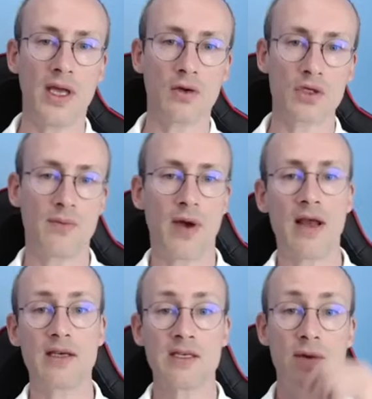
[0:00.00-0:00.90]
Et quand j'ai parlé
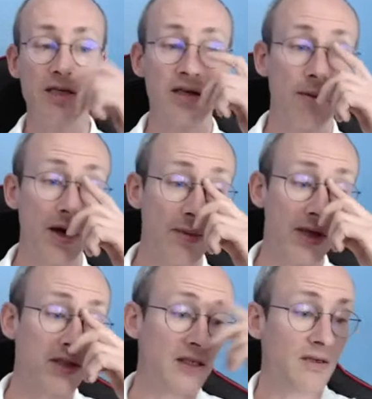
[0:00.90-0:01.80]
avec Sébastien, bah, il
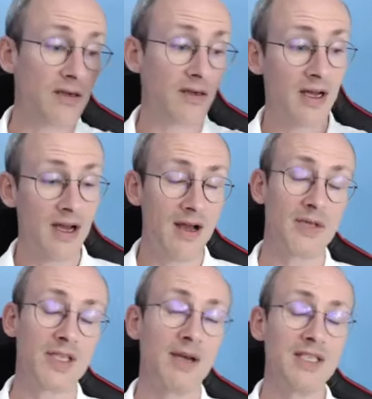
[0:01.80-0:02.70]
m'a dit, euh,
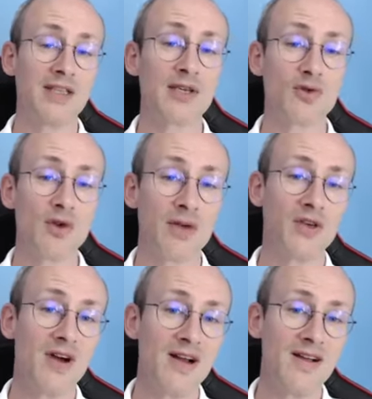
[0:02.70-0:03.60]
ce qu'il m'a dit texto, il m'a dit,
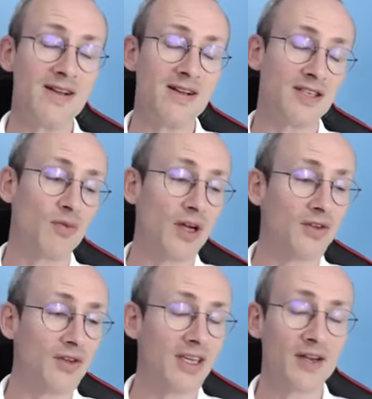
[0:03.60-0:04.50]
ouais, je pourrais te
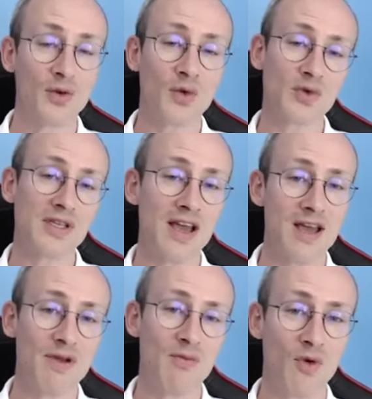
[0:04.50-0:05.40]
donner quelques
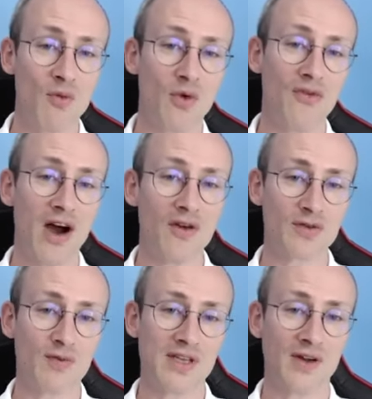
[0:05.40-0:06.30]
conseils, mais bon, pour faire un
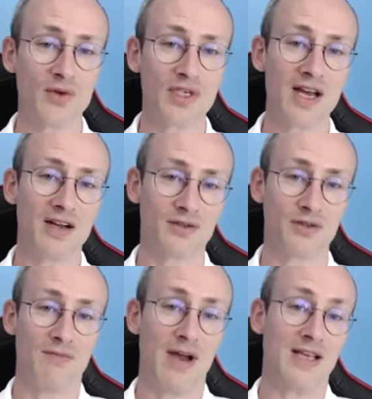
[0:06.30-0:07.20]
lancement, ça coûte cher. Je
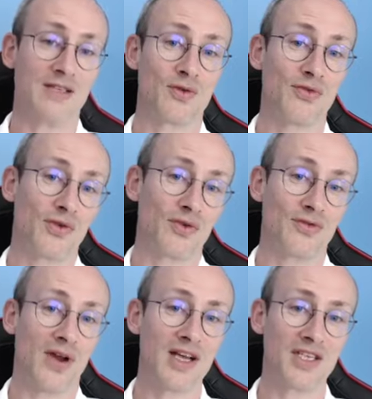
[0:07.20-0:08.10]
dis, bah, il se trouve que
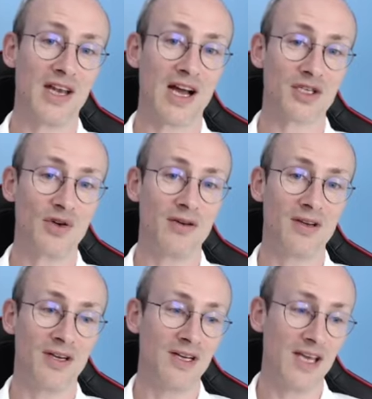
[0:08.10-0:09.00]
voilà, j'ai de l'argent.
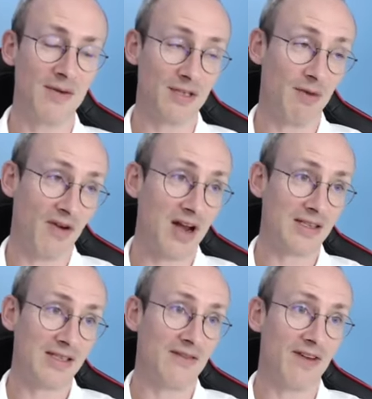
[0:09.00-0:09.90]
Il m'a dit, bah voilà,
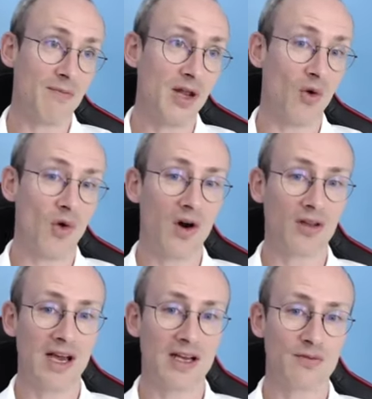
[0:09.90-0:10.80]
c'est 20 000 euros hors
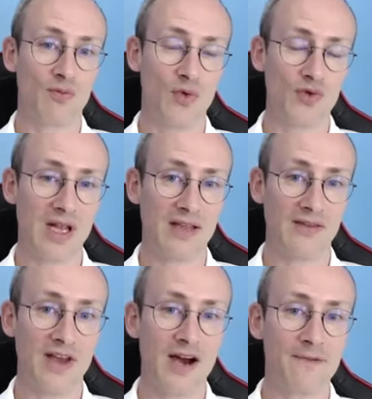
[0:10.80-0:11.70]
taxe plus la
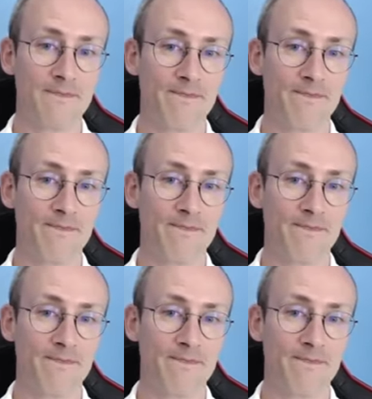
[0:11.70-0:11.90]
TVA.